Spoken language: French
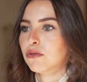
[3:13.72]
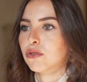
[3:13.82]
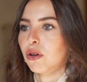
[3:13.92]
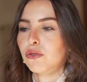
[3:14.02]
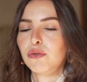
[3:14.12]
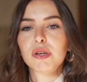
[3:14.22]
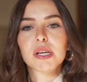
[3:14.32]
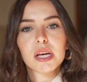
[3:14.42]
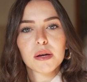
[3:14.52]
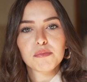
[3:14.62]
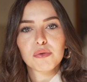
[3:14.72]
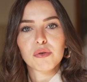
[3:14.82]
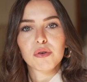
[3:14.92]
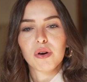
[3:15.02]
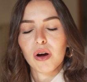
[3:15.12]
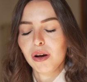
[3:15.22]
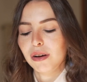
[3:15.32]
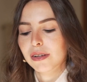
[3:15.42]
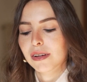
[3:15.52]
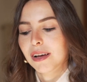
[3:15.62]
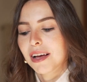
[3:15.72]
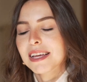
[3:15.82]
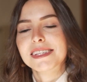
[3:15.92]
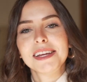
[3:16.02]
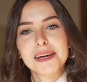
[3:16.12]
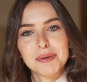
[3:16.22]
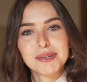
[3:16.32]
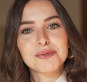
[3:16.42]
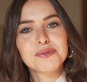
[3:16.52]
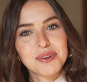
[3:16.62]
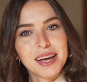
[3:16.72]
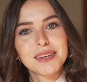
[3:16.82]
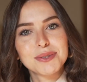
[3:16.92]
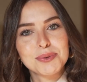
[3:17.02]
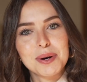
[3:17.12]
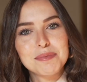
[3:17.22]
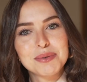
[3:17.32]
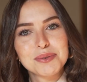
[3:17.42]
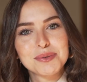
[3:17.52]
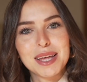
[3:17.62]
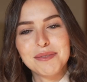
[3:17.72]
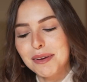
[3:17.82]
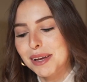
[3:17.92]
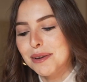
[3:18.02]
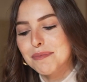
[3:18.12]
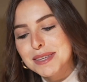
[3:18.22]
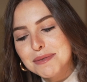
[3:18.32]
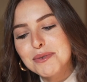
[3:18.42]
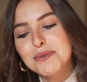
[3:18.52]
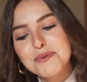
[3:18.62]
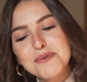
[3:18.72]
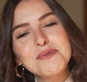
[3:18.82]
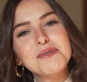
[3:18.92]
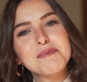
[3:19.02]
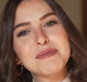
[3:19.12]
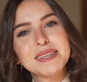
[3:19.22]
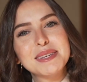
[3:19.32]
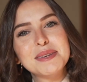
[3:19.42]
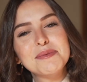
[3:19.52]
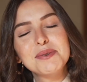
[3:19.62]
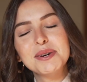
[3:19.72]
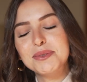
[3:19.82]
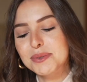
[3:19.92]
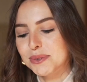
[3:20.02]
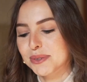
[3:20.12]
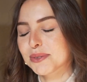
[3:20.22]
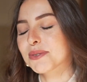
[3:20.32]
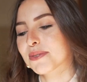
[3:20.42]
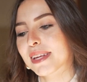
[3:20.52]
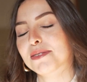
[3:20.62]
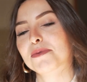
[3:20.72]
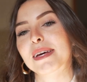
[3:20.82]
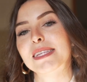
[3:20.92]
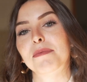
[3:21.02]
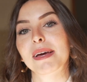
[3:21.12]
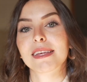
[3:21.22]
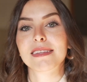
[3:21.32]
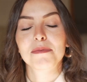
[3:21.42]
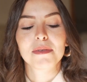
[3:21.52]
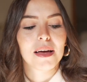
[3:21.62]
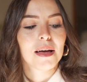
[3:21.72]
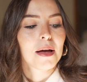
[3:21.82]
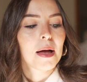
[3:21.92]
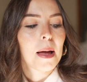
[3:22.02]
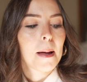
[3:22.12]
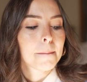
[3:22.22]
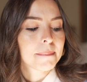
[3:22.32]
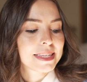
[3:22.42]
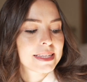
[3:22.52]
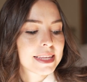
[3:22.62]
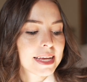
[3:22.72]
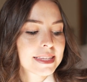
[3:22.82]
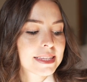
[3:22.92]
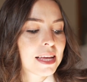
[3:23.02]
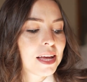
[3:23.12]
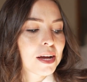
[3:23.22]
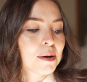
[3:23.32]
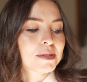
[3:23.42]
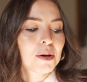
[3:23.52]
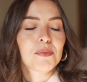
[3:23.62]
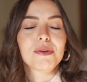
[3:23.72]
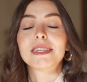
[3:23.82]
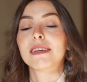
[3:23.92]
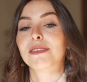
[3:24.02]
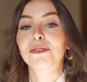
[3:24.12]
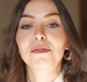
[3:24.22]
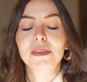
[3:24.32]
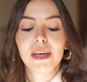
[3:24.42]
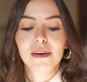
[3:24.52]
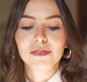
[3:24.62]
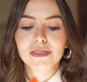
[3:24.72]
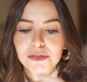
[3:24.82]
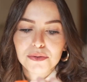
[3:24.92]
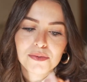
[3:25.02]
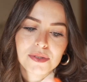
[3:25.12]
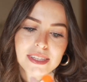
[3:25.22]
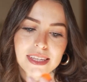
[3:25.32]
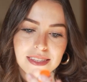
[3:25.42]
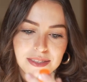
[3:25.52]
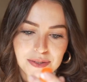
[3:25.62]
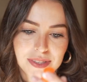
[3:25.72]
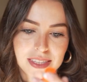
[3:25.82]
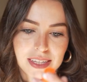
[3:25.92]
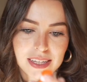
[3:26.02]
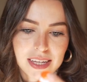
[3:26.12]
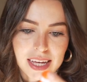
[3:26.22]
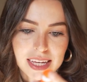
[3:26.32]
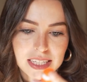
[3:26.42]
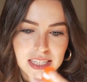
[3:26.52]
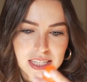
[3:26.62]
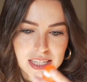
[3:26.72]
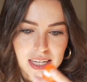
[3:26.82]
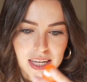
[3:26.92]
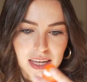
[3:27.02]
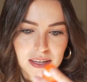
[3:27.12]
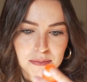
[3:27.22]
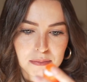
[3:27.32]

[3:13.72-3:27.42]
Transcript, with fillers: une sorte de crème pour le corps. J'ai l'impression de faire un swap, vous savez, avec le petit menu, le petit mot et tout. Donc je trouve ça super sympa qu'ils aient mis un, petit texte. Comme ça, on peut essayer de deviner avant. Donc qu'est-ce que c'est Régénérer